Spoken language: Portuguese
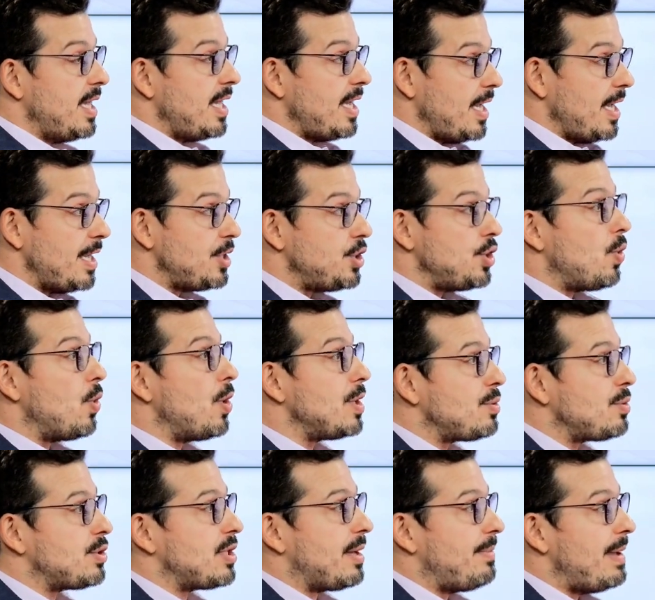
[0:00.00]
E de
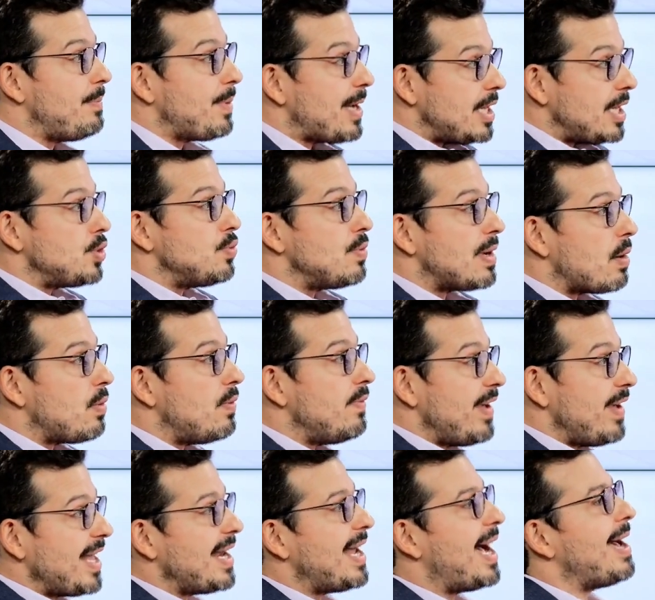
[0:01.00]
outros também, porque eles nunca
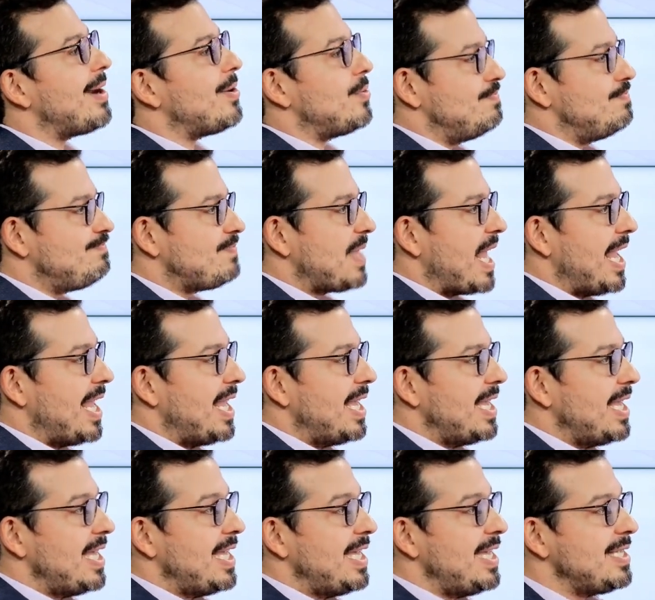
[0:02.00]
governaram. Sim.
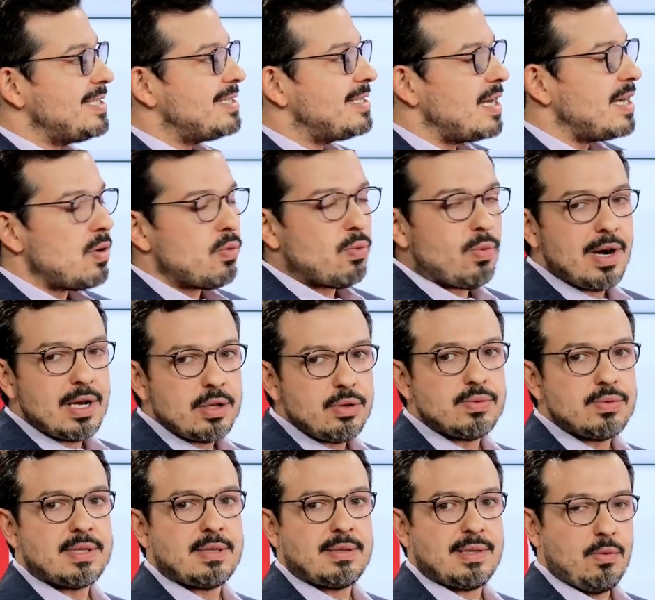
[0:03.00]
Então,
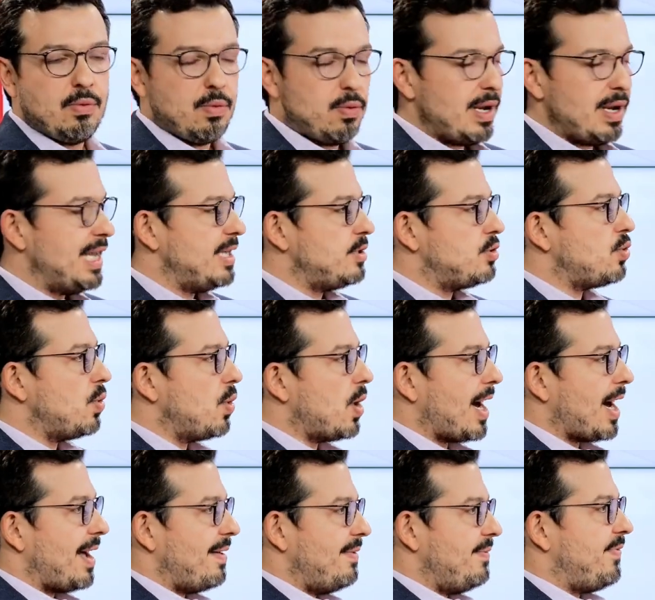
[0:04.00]
quando o
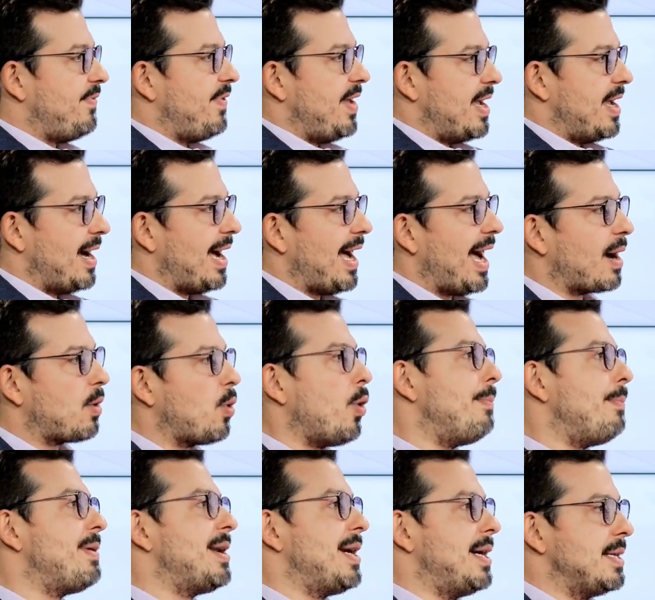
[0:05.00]
eleitor vê a
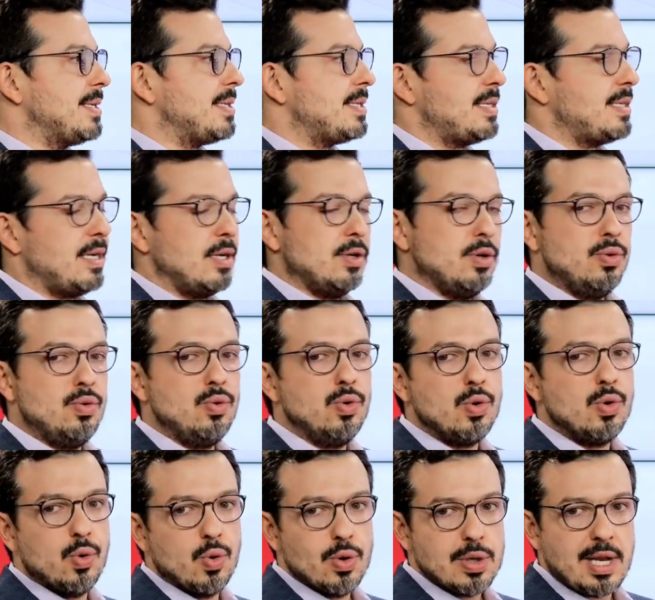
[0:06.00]
cobrança no
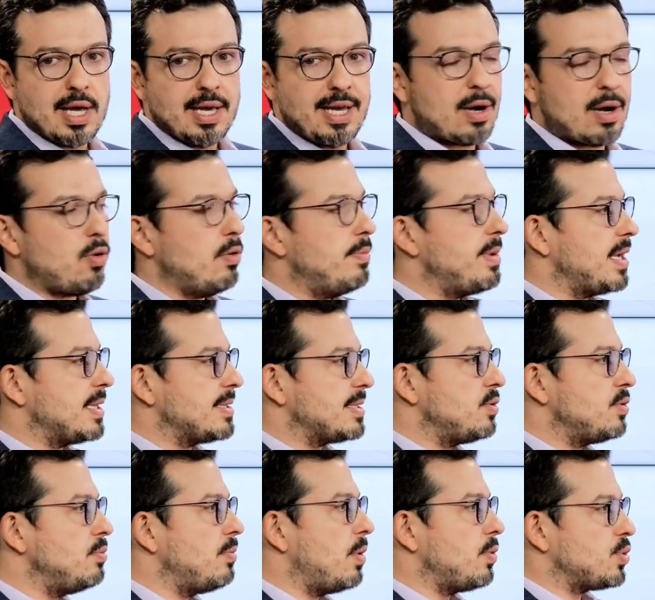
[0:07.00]
Lula e a
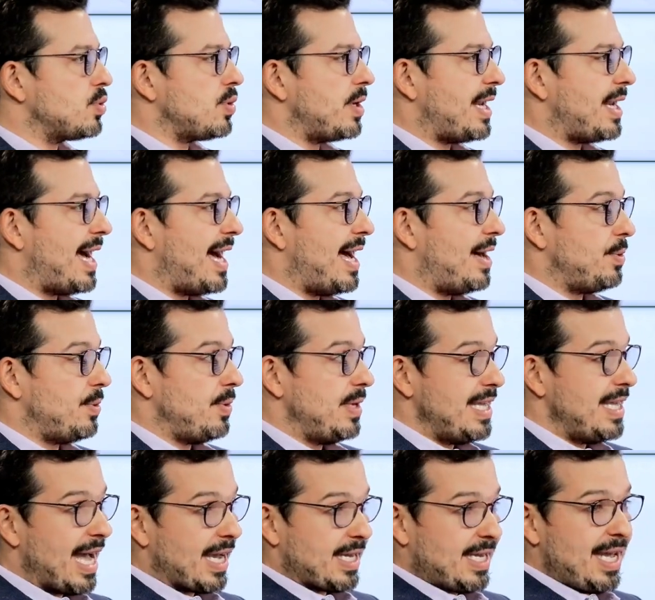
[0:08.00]
cobrança no Bolsonaro,
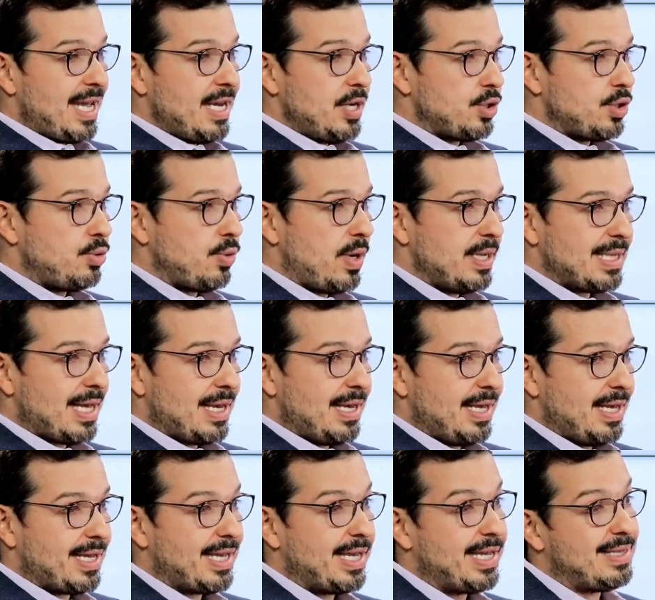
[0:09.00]
e aqueles dois
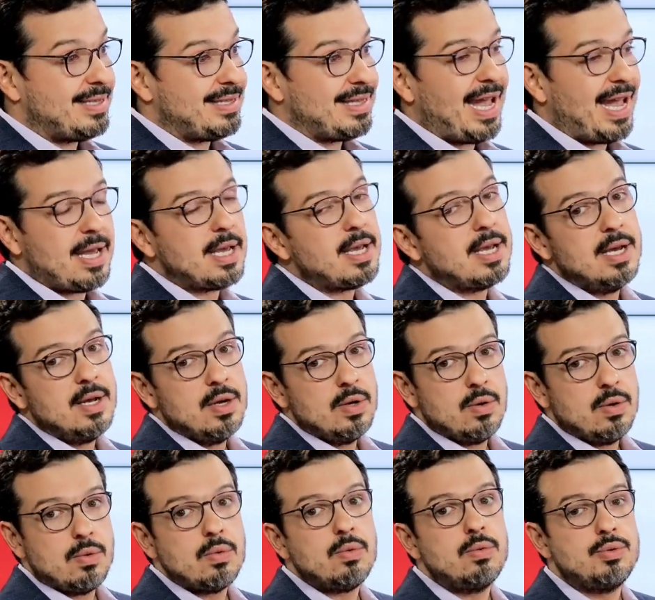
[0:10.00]
ali que têm
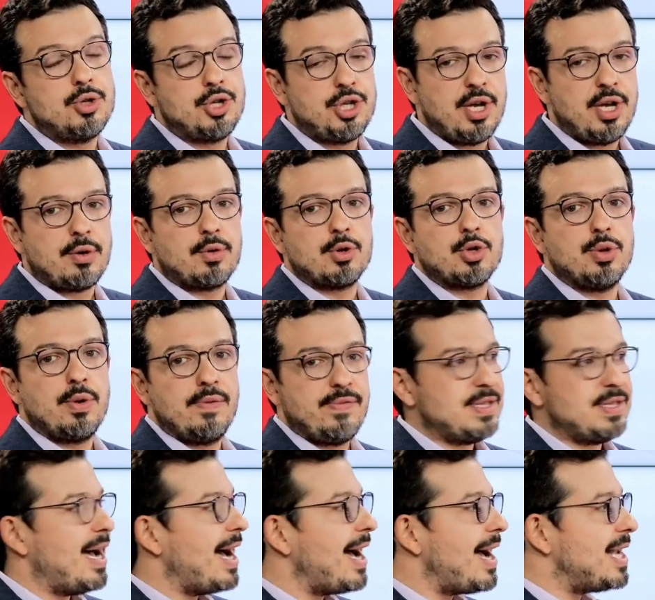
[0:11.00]
um cheiro de
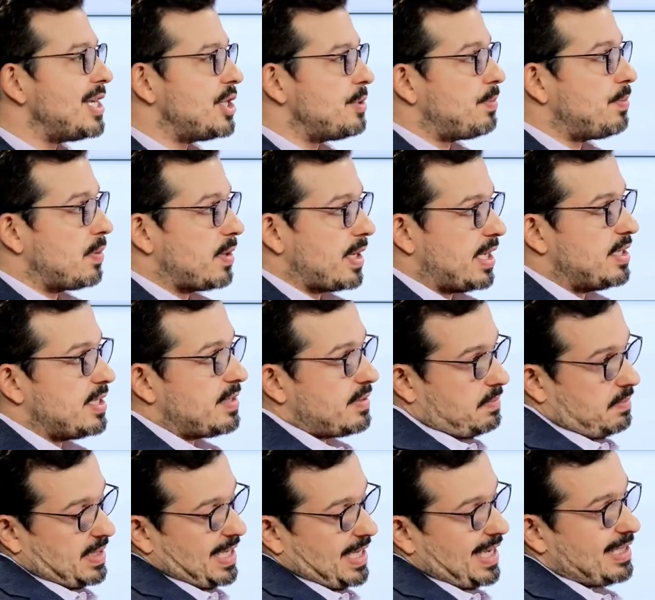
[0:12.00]
novidade, porque de
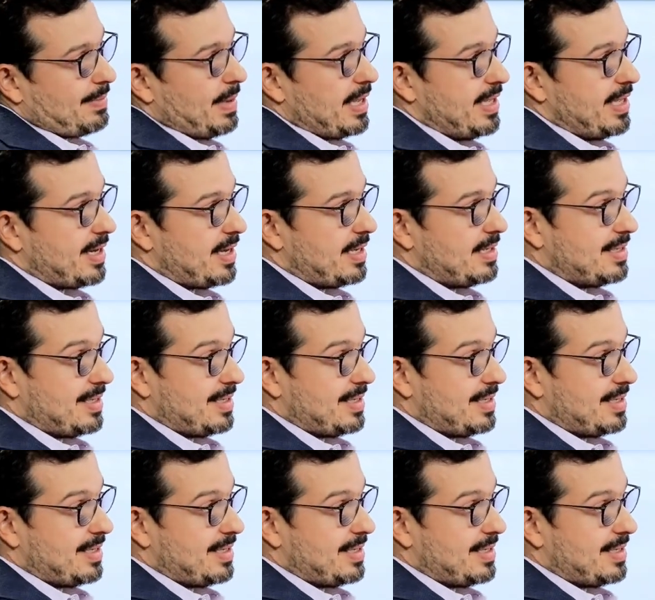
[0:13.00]
certa maneira, de